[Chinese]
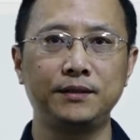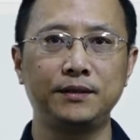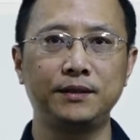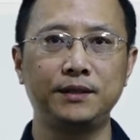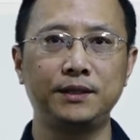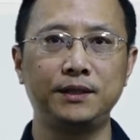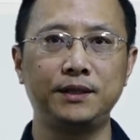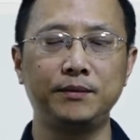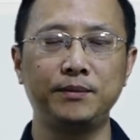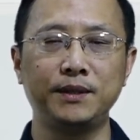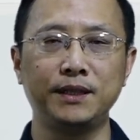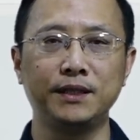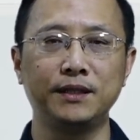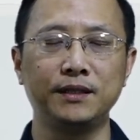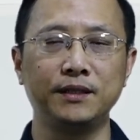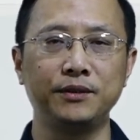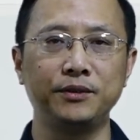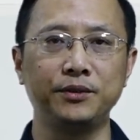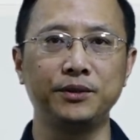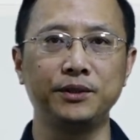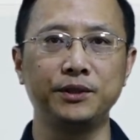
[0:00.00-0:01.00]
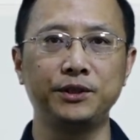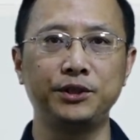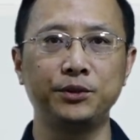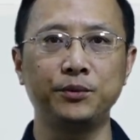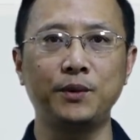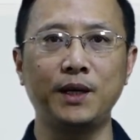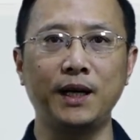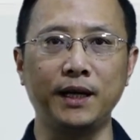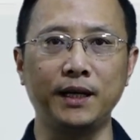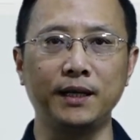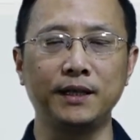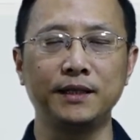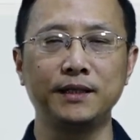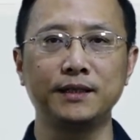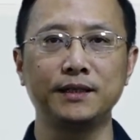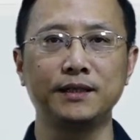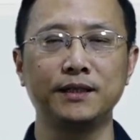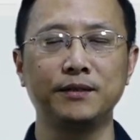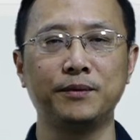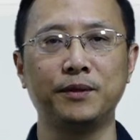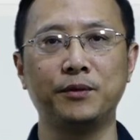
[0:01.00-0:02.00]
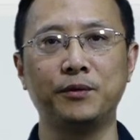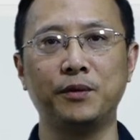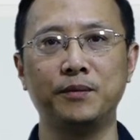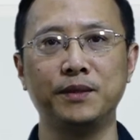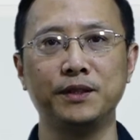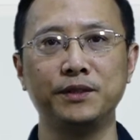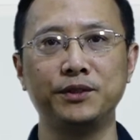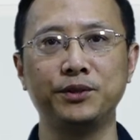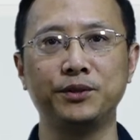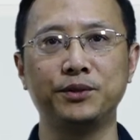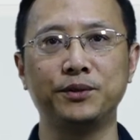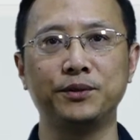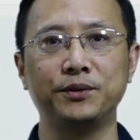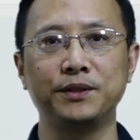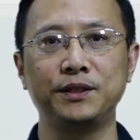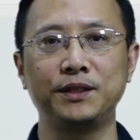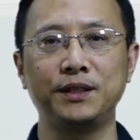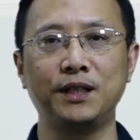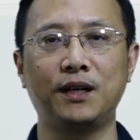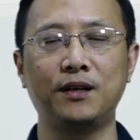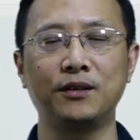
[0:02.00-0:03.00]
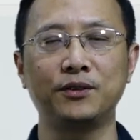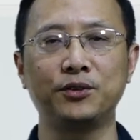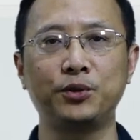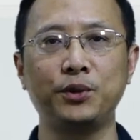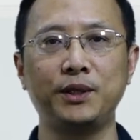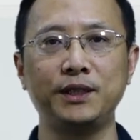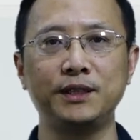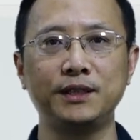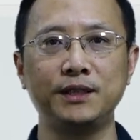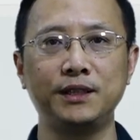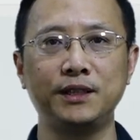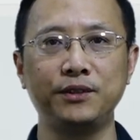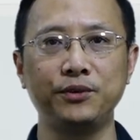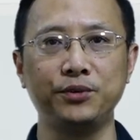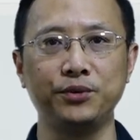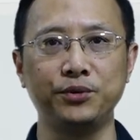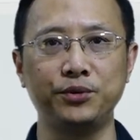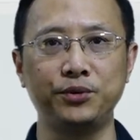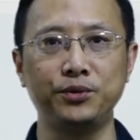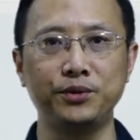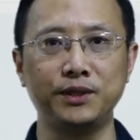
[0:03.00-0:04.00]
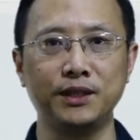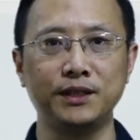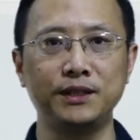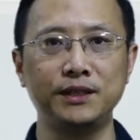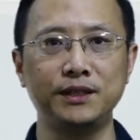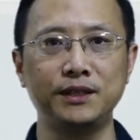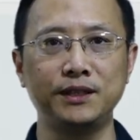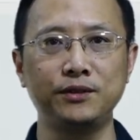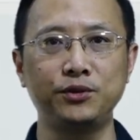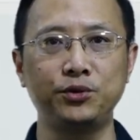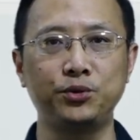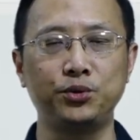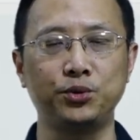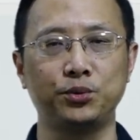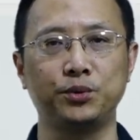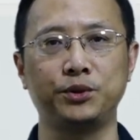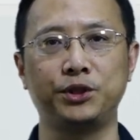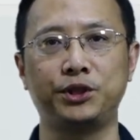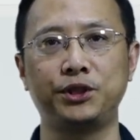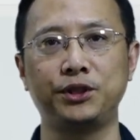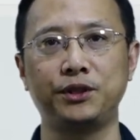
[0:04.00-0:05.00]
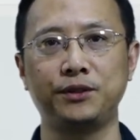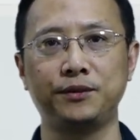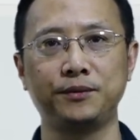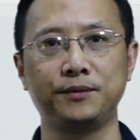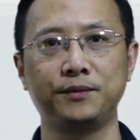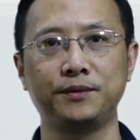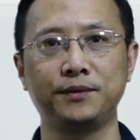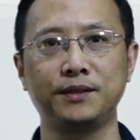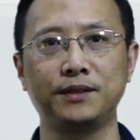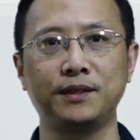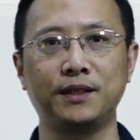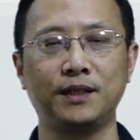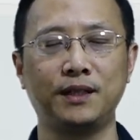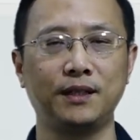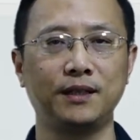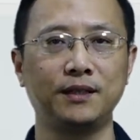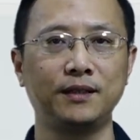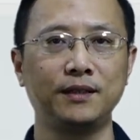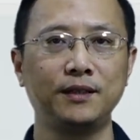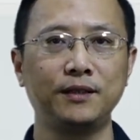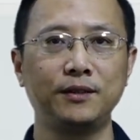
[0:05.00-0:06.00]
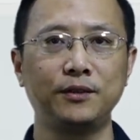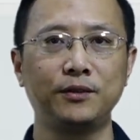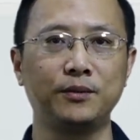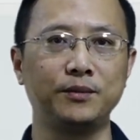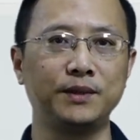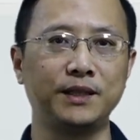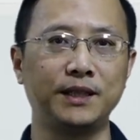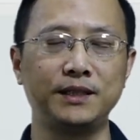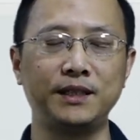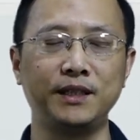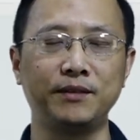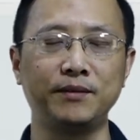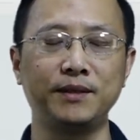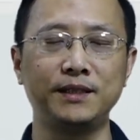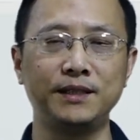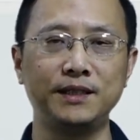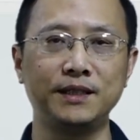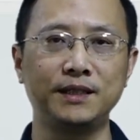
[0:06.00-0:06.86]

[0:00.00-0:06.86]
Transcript: 基本的语句之外，那么我们就要对这些语句呢进行组织，啊，我们在前面介